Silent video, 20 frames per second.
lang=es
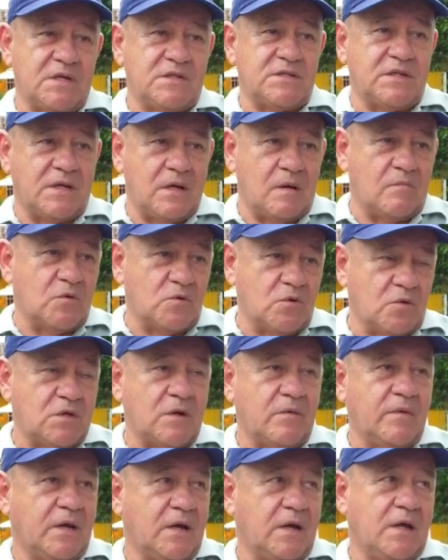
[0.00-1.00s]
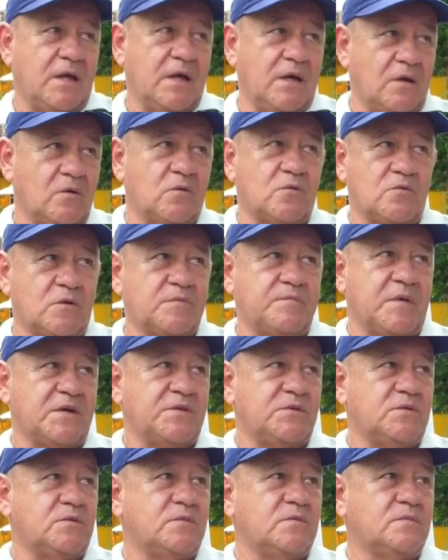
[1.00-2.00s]
destinamos otra brigada en otro
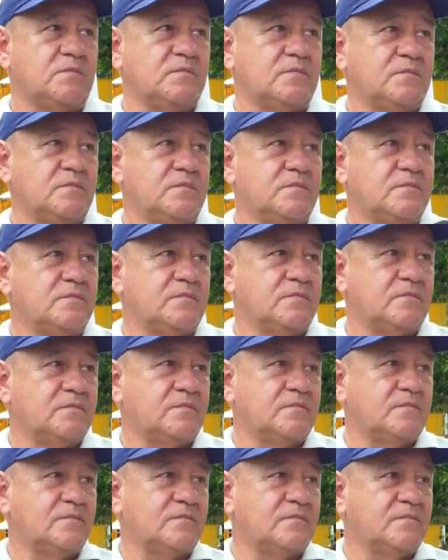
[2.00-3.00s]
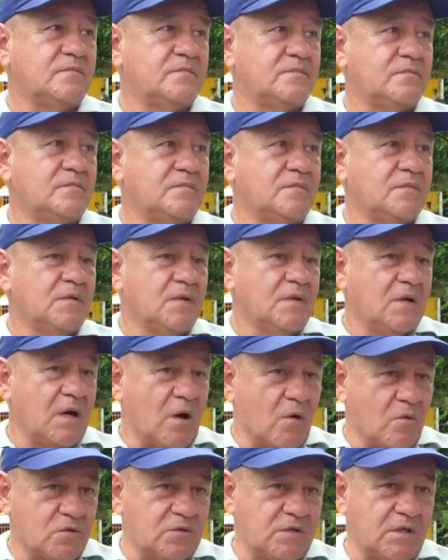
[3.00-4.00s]
espacio. Bien, muchas gracias, Dele.
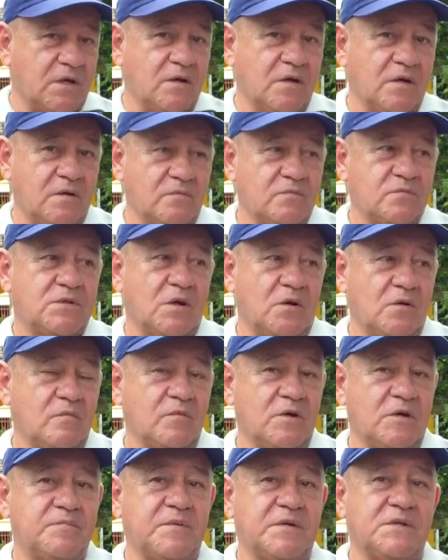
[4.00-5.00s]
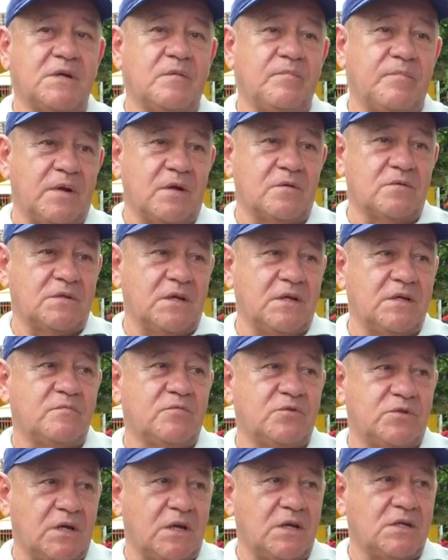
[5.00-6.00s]
A usted un saludo muy especial para usted y
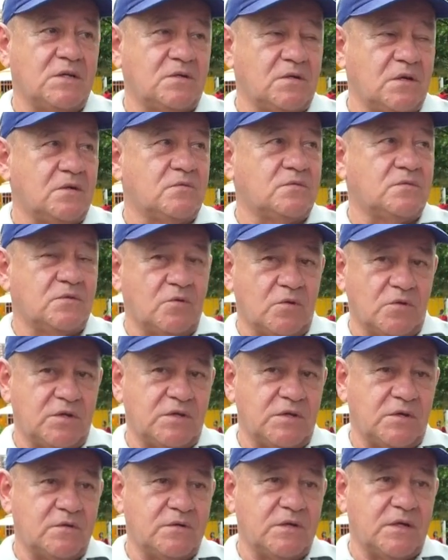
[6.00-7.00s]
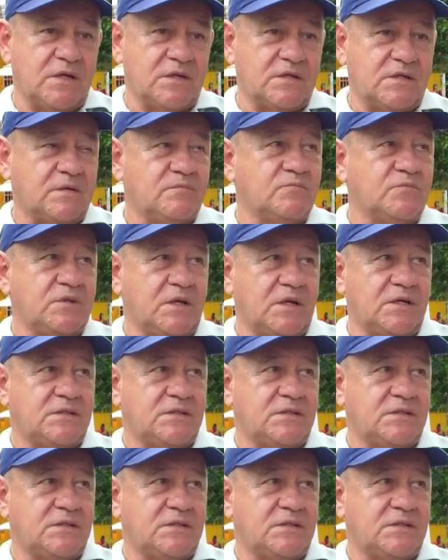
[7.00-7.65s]
muchas gracias a los noticieros CNC. E. Muchas